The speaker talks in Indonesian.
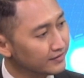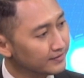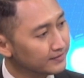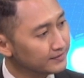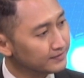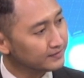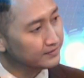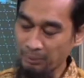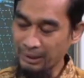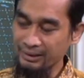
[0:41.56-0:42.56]
Iya, kalau kita
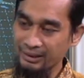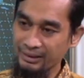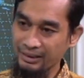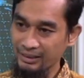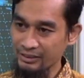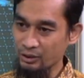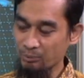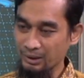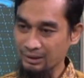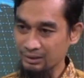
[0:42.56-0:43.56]
bandingkan dengan regional
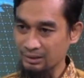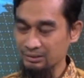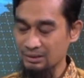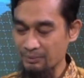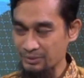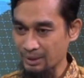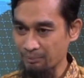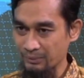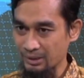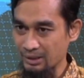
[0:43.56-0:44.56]
market, eh, saham-saham
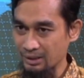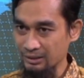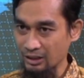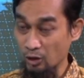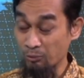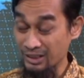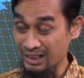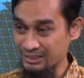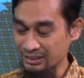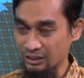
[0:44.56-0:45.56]
eh,
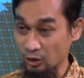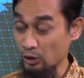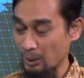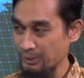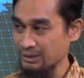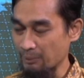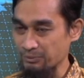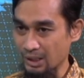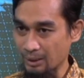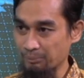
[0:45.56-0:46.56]
telekomunikasi kita, terutama
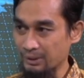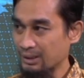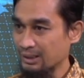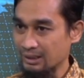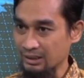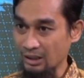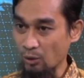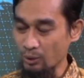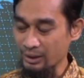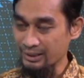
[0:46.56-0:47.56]
saham-saham eh,
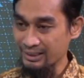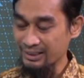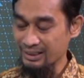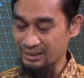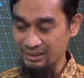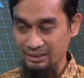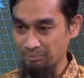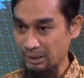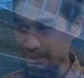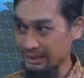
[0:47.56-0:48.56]
tower ini,
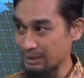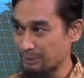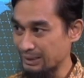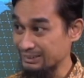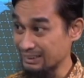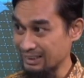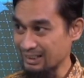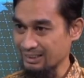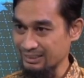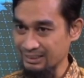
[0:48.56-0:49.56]
artinya masih lebih kecil
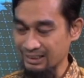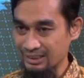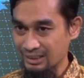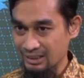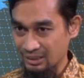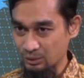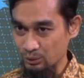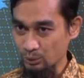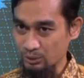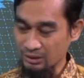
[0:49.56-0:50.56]
ya, artinya
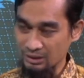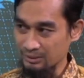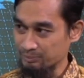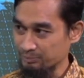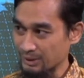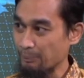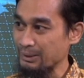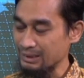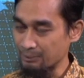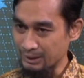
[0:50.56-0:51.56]
untuk masih lebih kecil,
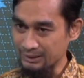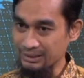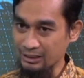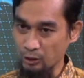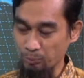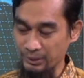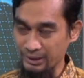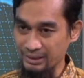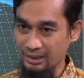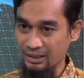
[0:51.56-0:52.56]
masih lebih kecil gitu.
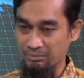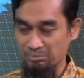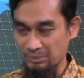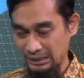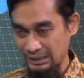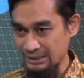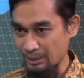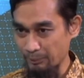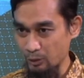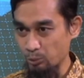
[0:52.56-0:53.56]
PI-nya kan tidak
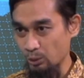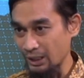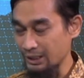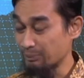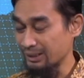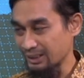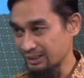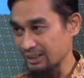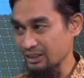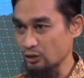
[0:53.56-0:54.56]
sampai 20 kali dibandingkan
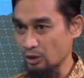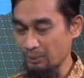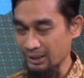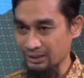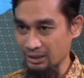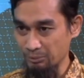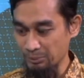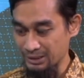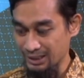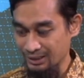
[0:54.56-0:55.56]
dengan regional market yang
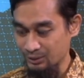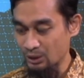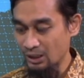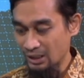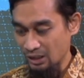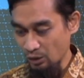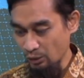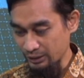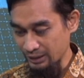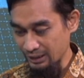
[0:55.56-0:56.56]
lebih besar itu. Kalau
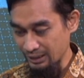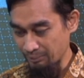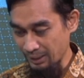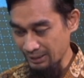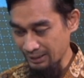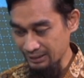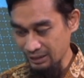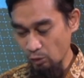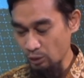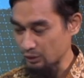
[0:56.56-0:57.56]
kita lihat perhatikan
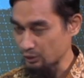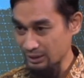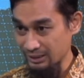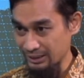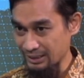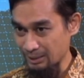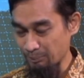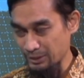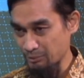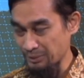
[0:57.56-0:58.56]
tower itu tidak
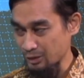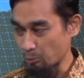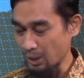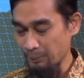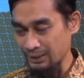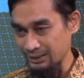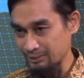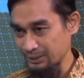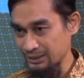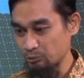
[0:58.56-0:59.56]
sampai 19,8,
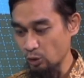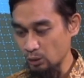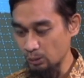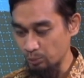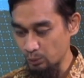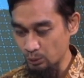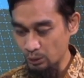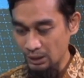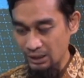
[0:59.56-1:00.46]
artinya masih di bawah 20. Hmm.